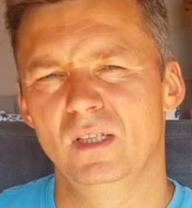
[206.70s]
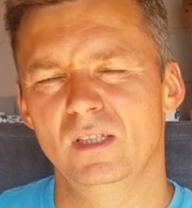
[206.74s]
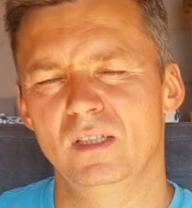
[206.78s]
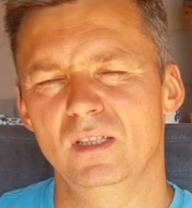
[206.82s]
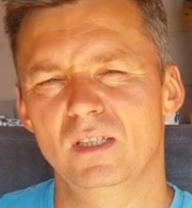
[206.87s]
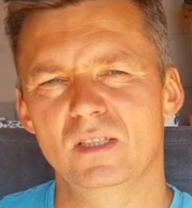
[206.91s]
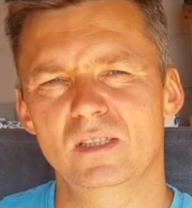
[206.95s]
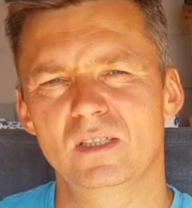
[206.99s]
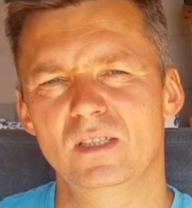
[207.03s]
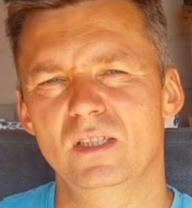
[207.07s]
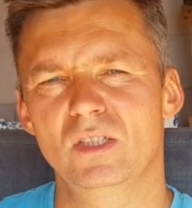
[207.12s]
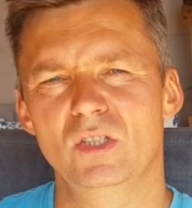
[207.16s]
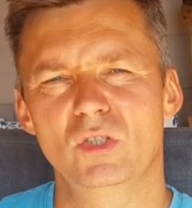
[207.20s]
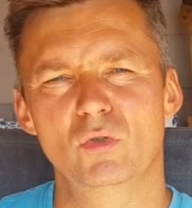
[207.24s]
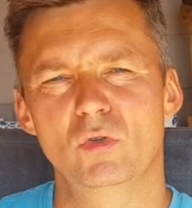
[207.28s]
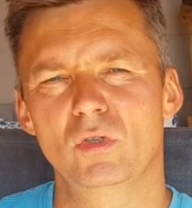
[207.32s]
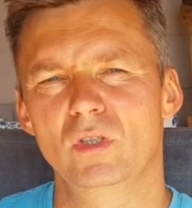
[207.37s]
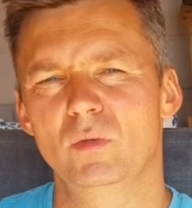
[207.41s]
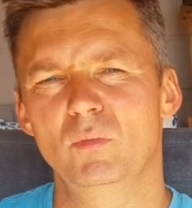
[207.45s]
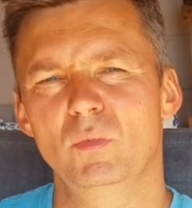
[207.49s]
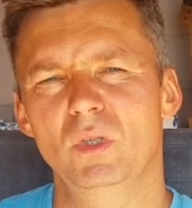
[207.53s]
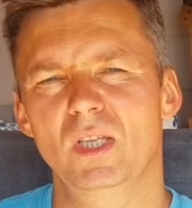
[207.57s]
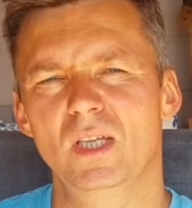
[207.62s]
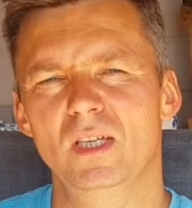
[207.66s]
Если ничего
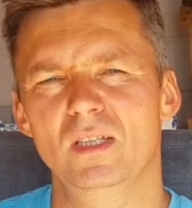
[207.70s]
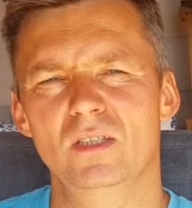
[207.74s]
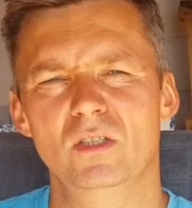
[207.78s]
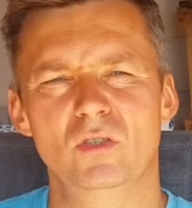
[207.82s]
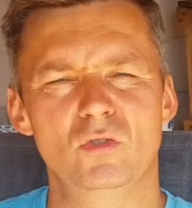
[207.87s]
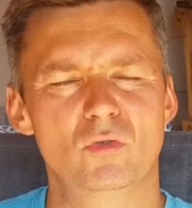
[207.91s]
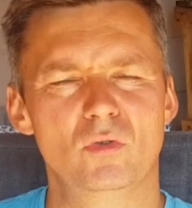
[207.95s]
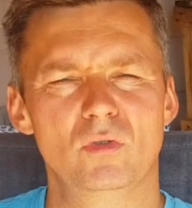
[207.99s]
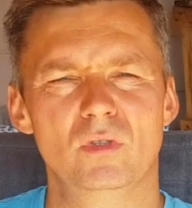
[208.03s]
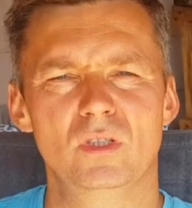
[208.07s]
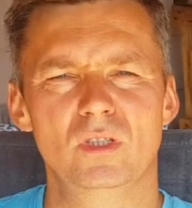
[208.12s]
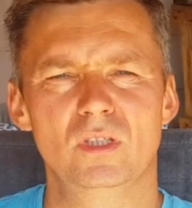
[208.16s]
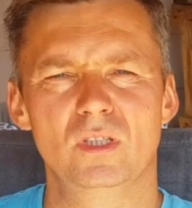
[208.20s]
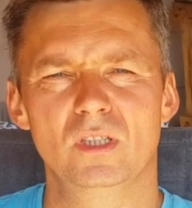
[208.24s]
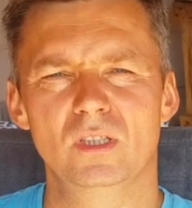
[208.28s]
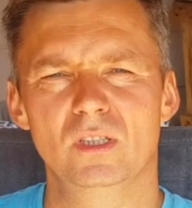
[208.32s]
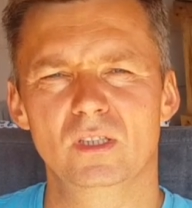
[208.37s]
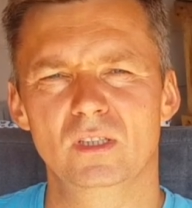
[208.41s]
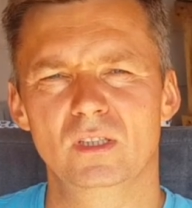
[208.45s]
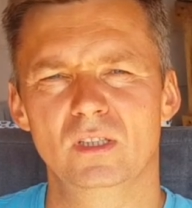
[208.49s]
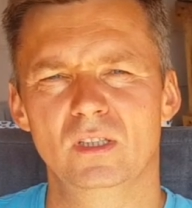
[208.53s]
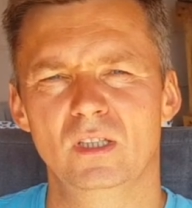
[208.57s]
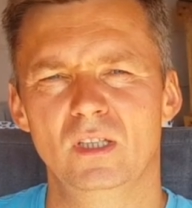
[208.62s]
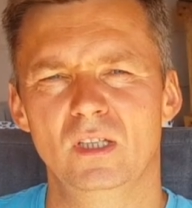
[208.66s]
не менять, ничего не
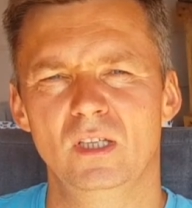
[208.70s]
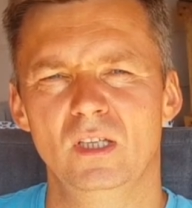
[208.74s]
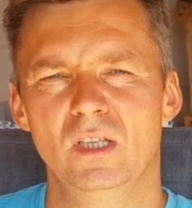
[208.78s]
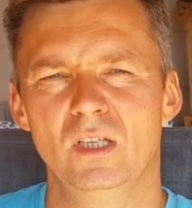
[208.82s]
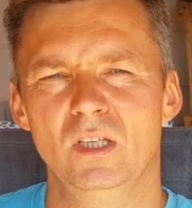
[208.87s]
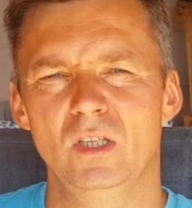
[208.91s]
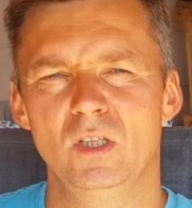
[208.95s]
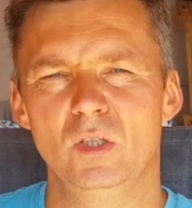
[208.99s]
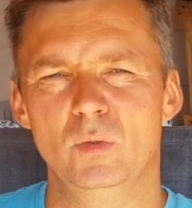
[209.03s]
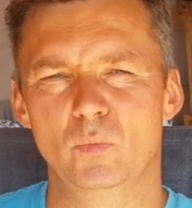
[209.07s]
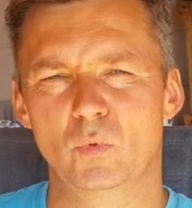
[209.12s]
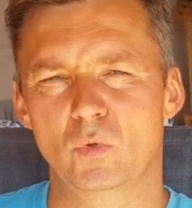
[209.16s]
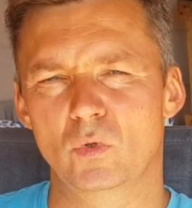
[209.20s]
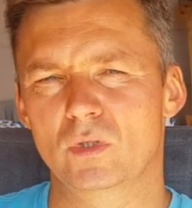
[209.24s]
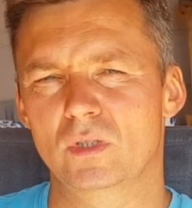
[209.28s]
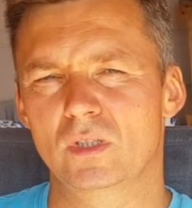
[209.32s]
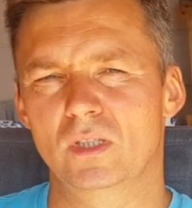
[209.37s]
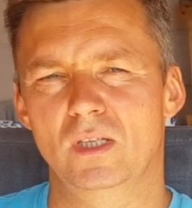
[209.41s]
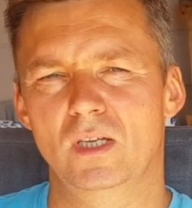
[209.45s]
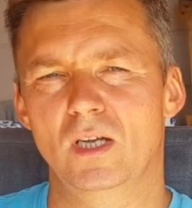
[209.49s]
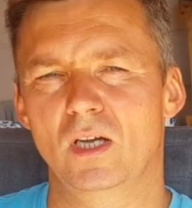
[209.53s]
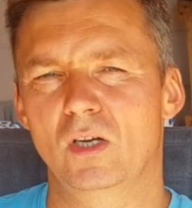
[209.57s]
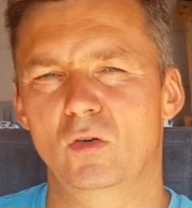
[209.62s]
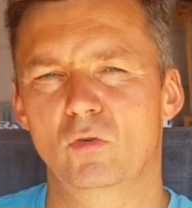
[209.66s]
делать, и
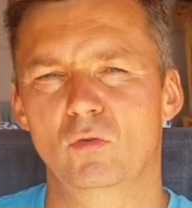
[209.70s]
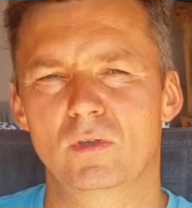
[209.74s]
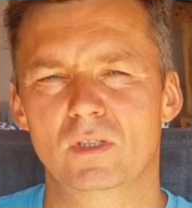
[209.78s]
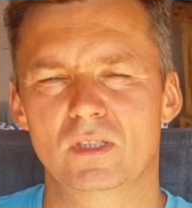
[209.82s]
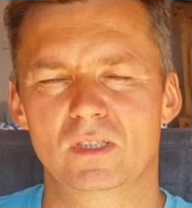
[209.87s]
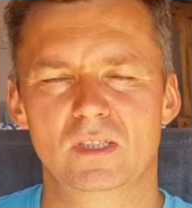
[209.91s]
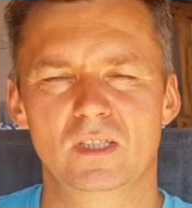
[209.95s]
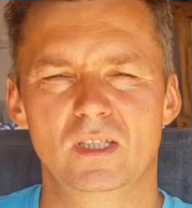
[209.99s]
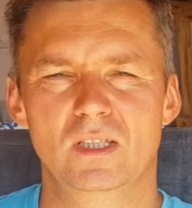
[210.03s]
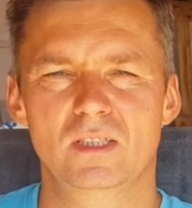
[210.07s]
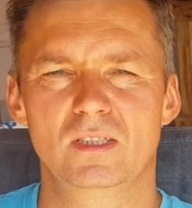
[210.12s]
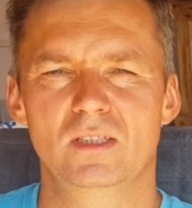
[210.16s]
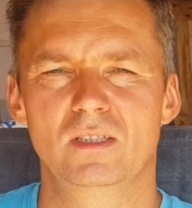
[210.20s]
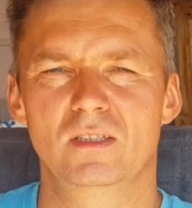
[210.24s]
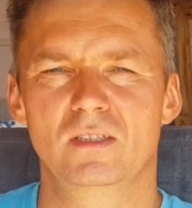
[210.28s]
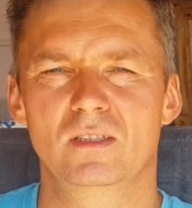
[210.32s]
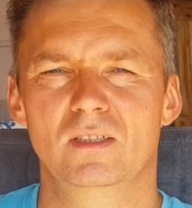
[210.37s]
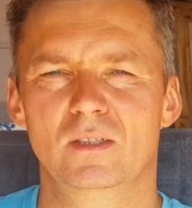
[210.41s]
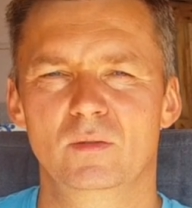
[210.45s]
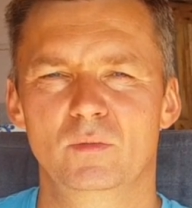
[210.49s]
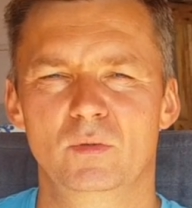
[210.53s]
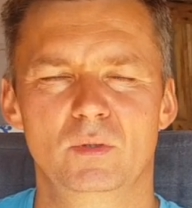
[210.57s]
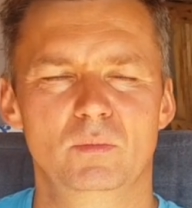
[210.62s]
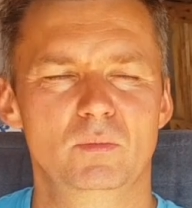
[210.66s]
просто как у вас есть,
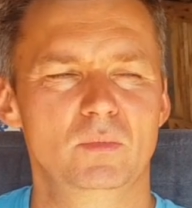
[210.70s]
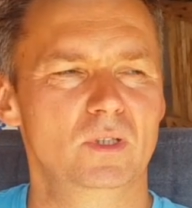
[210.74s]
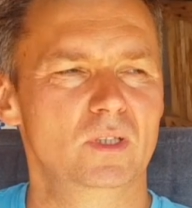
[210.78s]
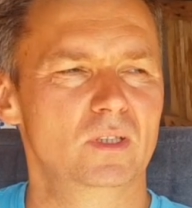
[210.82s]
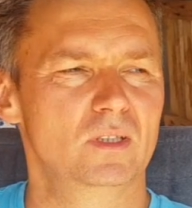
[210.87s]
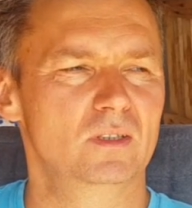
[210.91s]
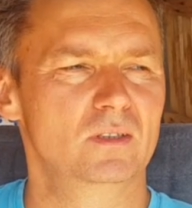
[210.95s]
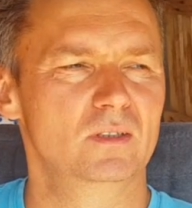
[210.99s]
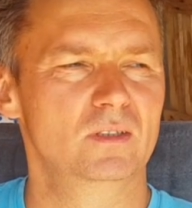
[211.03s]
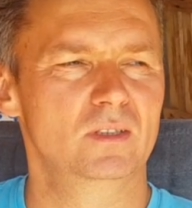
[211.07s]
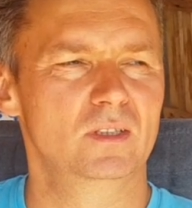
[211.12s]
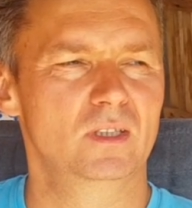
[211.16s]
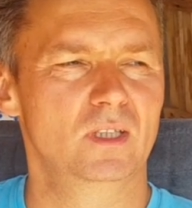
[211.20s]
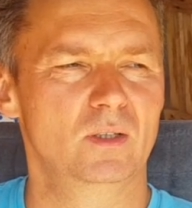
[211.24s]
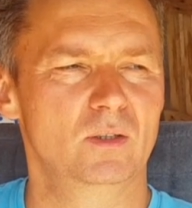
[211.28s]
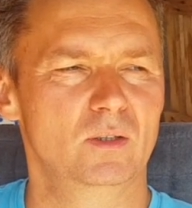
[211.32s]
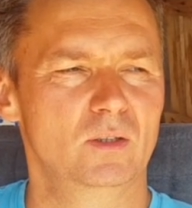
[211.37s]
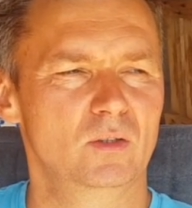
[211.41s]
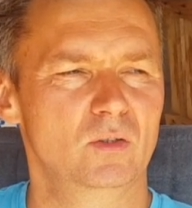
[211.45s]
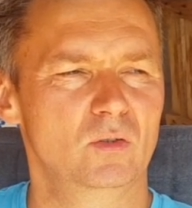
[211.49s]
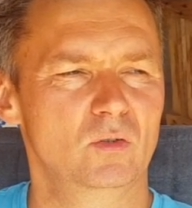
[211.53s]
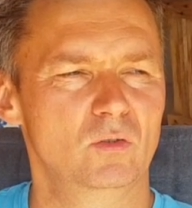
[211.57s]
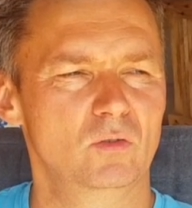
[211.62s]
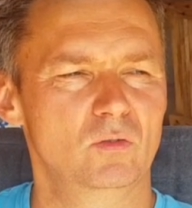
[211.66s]
например,
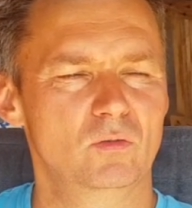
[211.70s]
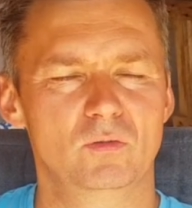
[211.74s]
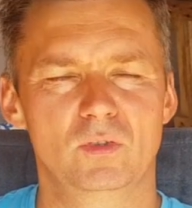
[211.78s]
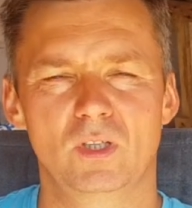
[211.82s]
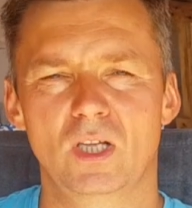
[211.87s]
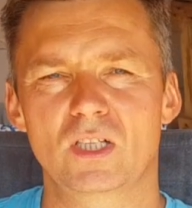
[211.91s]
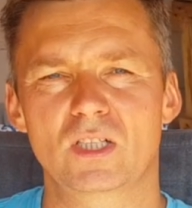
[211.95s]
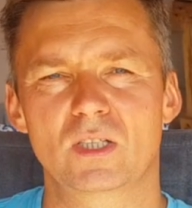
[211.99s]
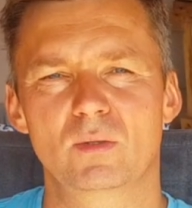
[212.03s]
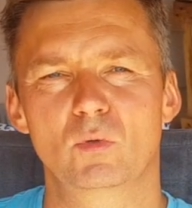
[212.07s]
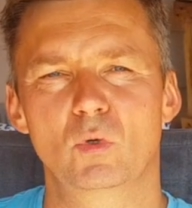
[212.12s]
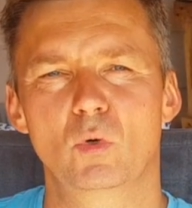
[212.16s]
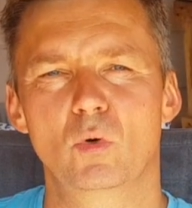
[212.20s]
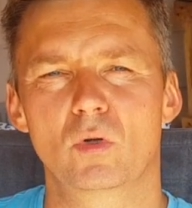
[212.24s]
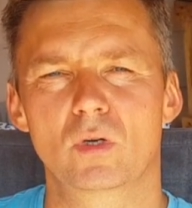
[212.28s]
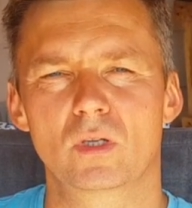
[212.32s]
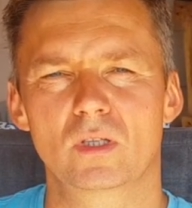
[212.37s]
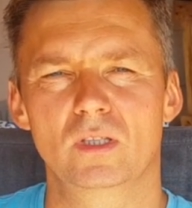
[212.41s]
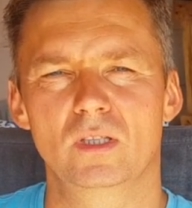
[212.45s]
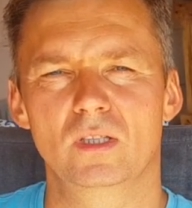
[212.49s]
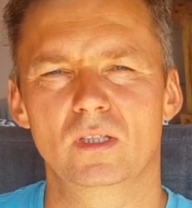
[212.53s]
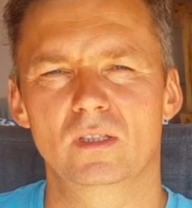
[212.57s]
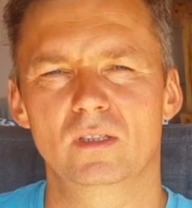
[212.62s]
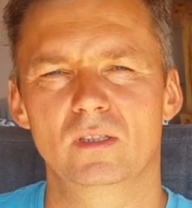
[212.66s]
на, в нашем
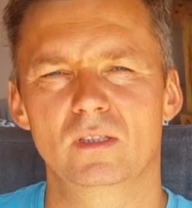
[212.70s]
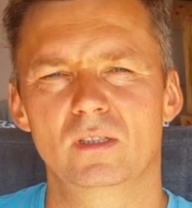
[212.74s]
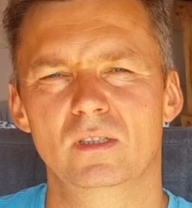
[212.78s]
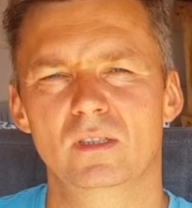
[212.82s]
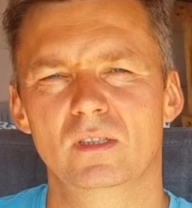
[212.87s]
городе